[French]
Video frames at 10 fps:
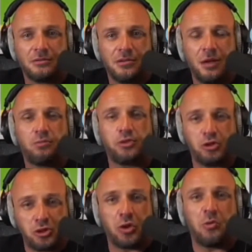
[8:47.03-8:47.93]
Écoute, en
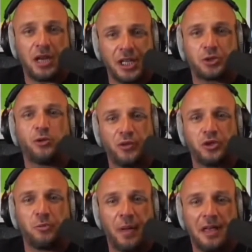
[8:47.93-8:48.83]
bah, tu
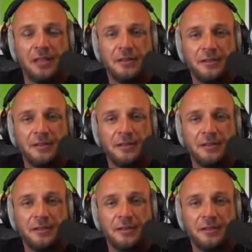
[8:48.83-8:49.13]
fais du pain.